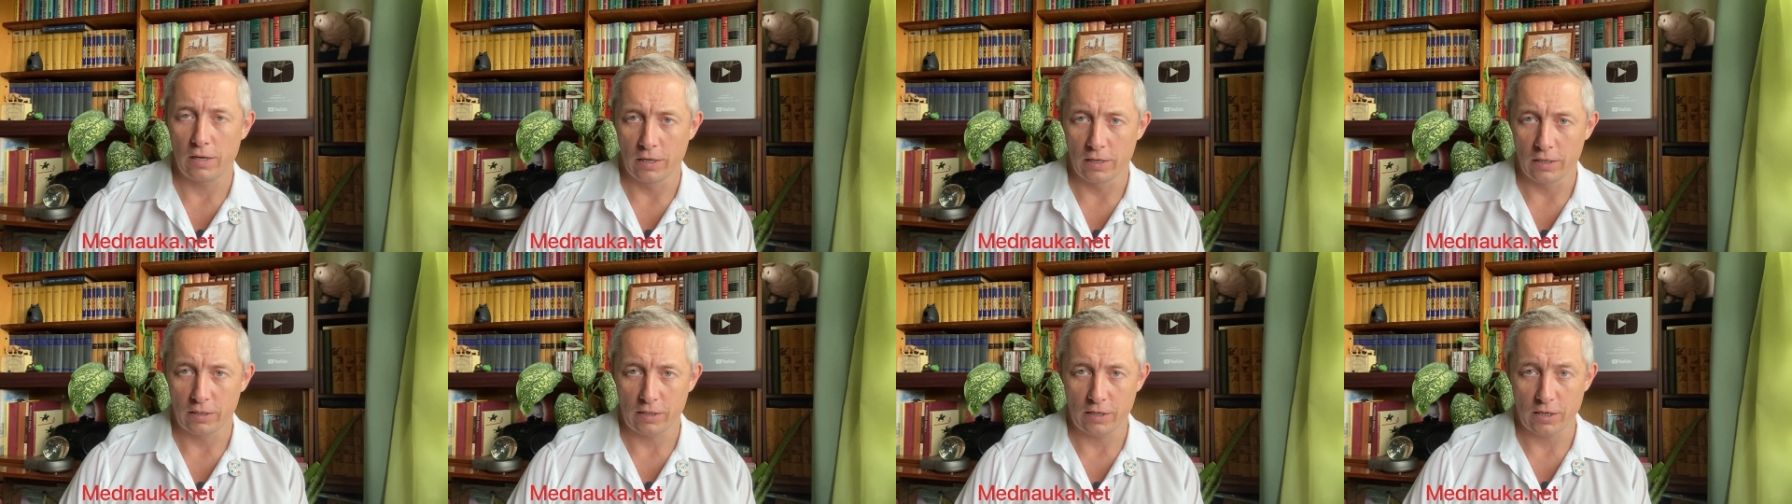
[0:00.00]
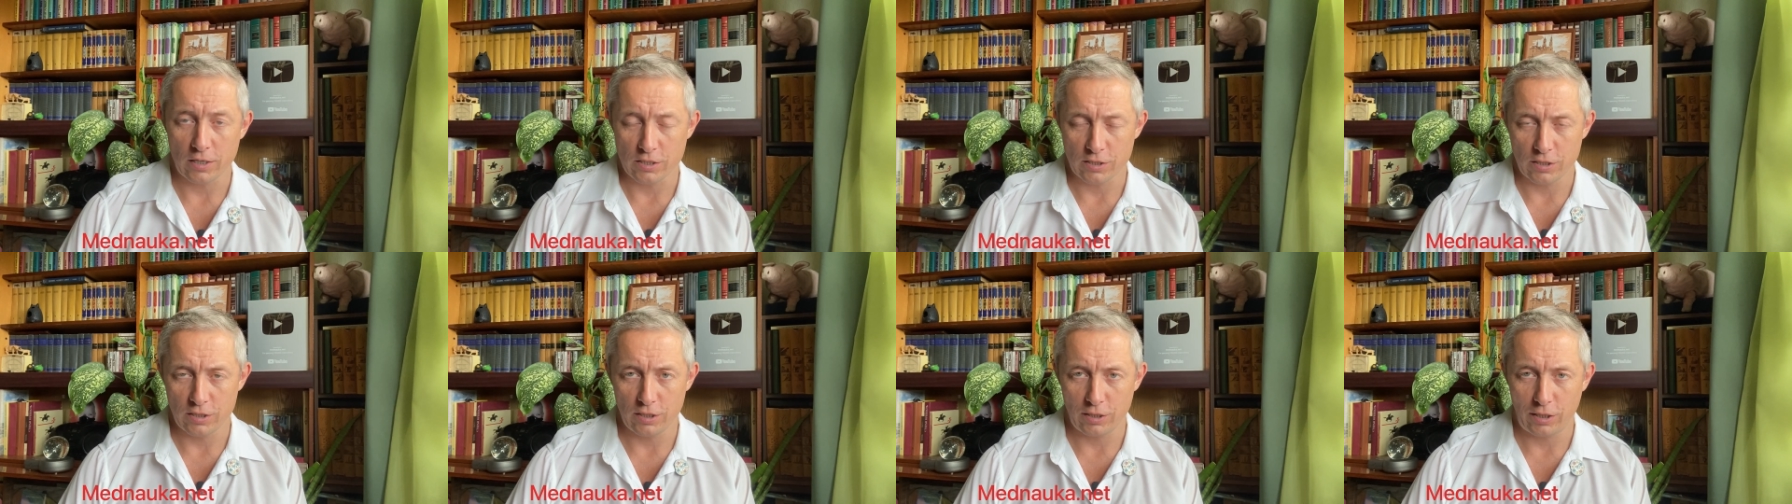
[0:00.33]

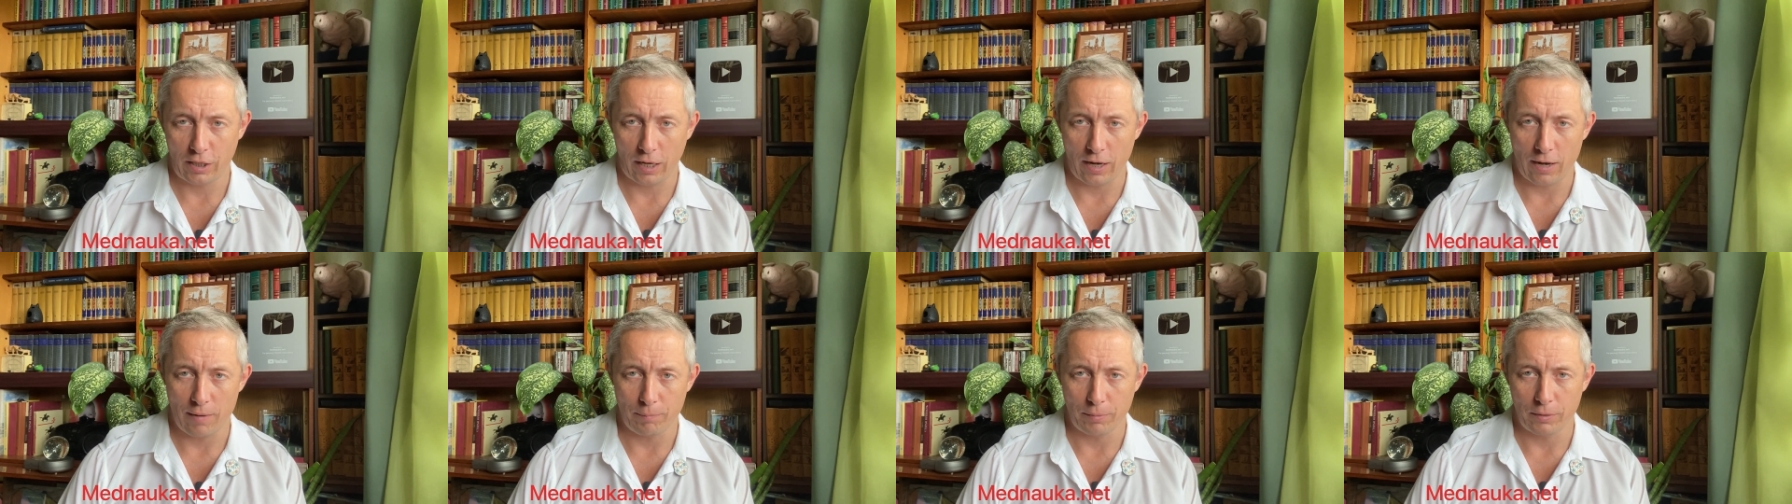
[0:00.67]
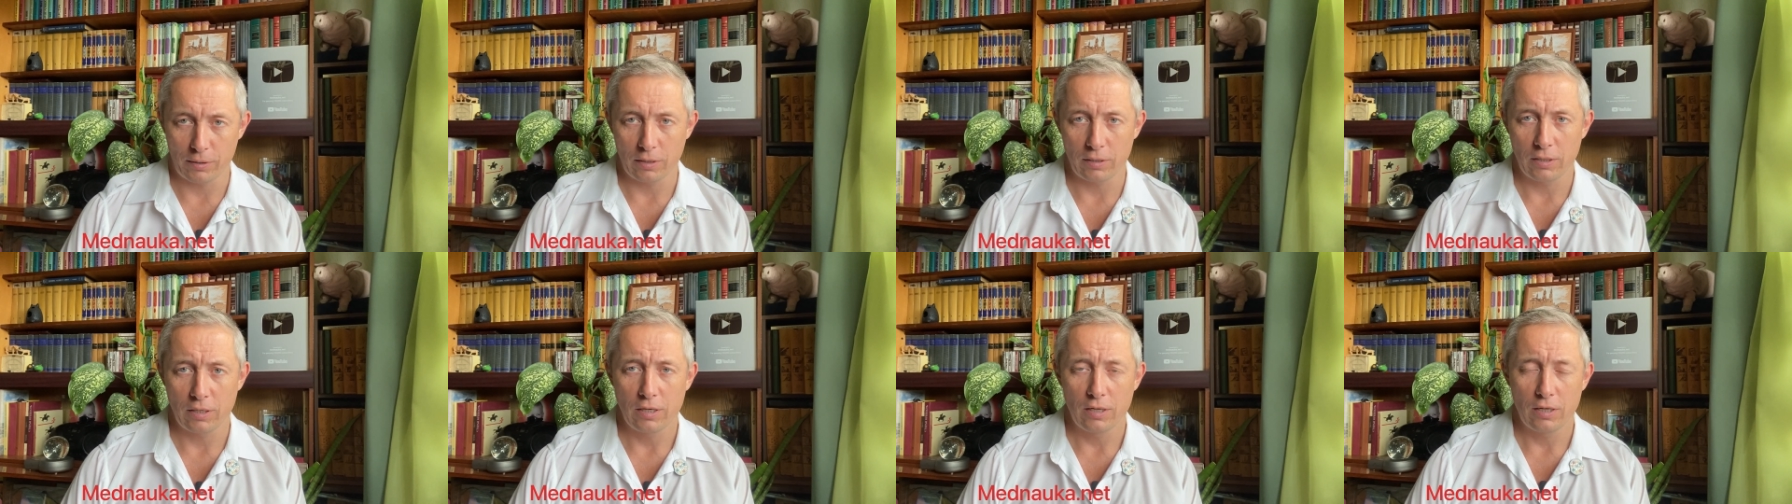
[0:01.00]
красная
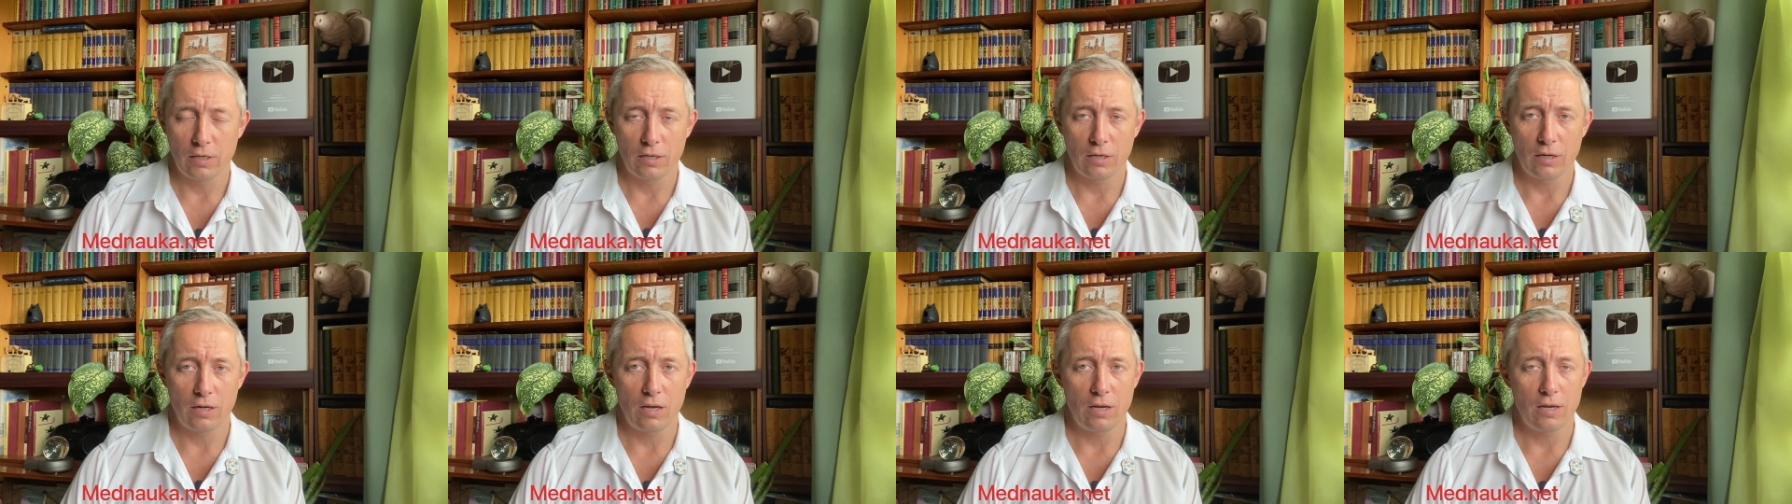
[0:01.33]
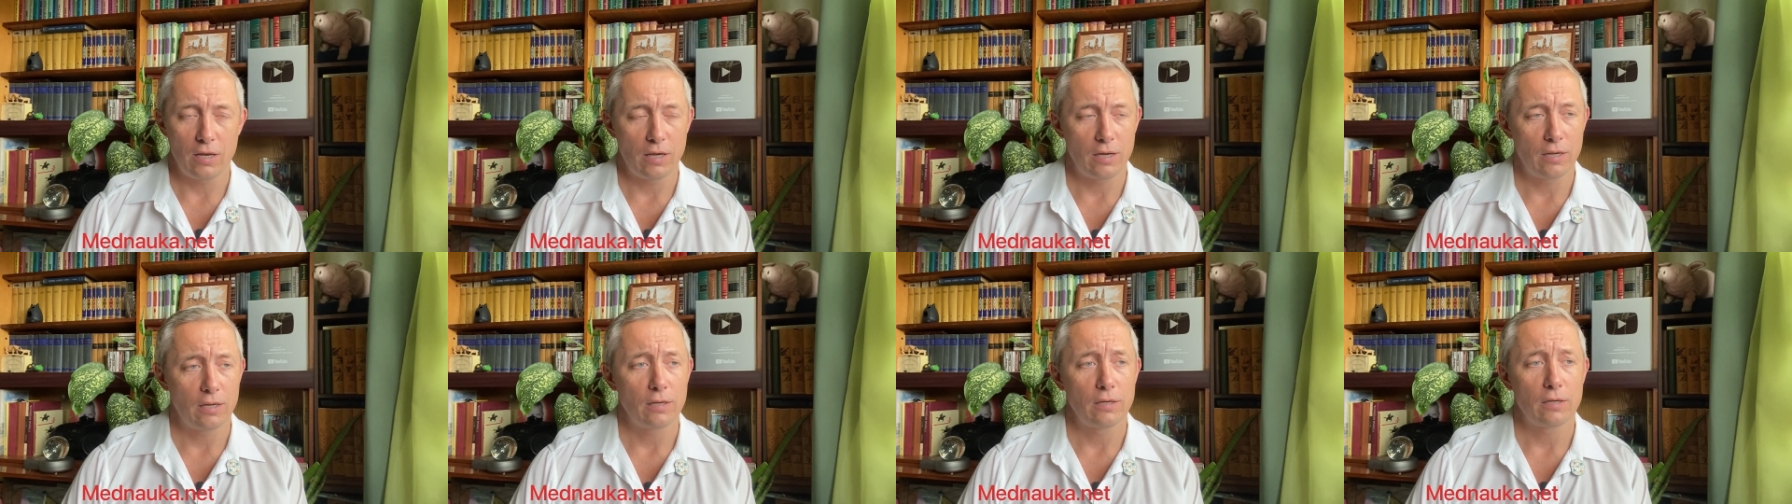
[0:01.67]
тряпка –
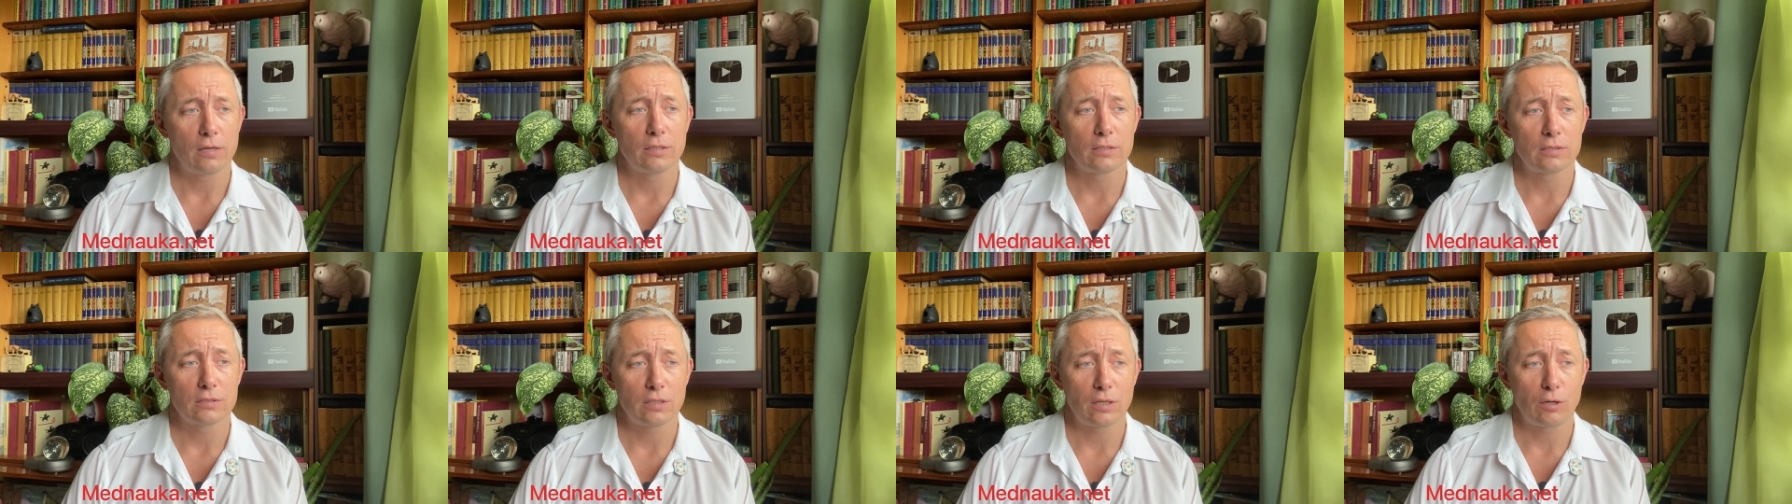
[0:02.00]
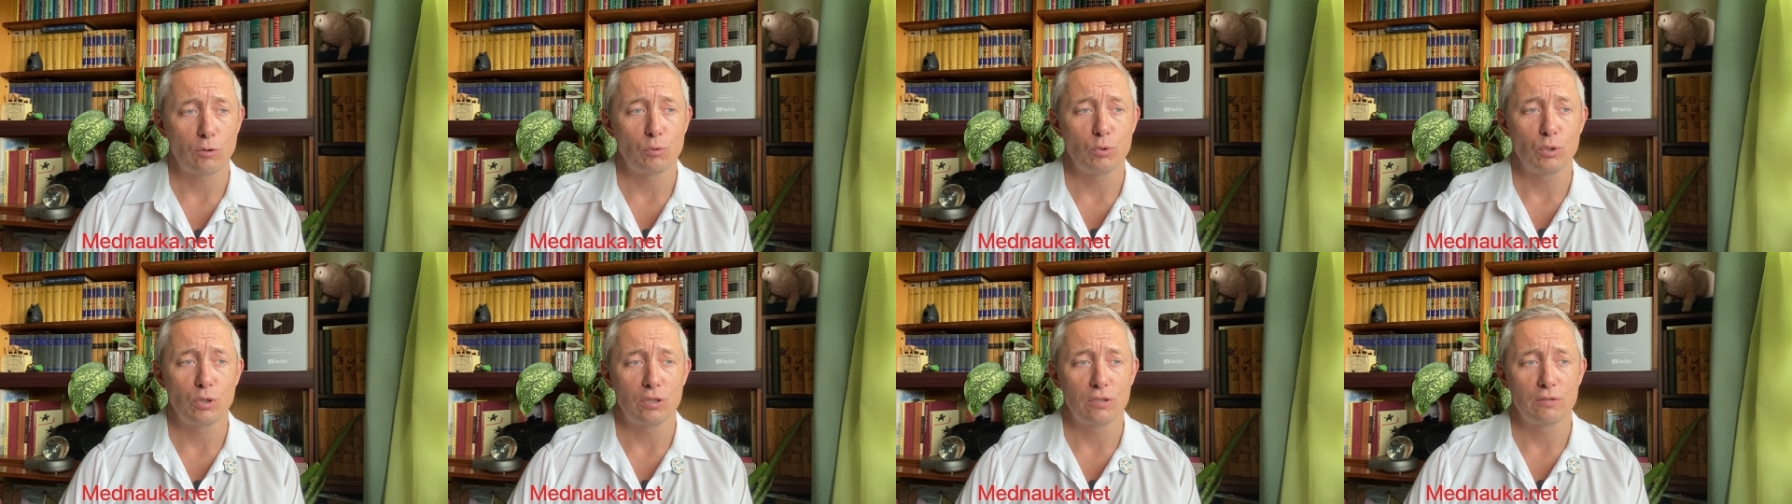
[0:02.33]
для
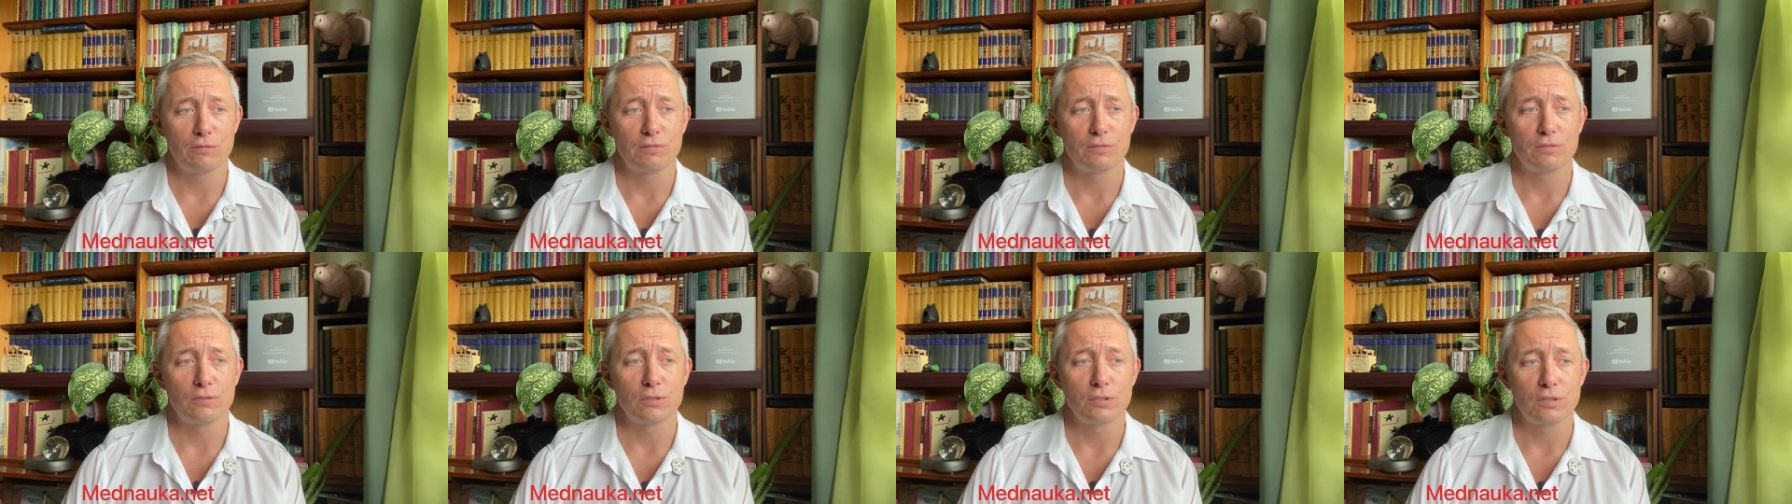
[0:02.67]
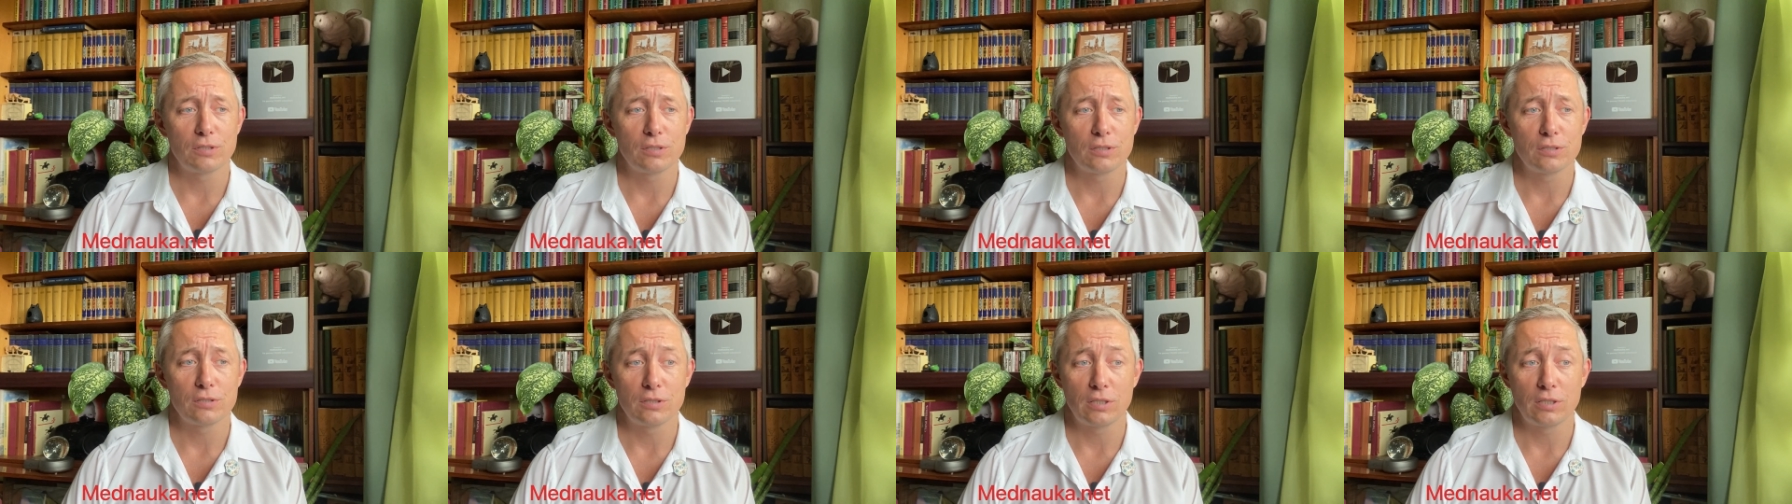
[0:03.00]
сторонников э,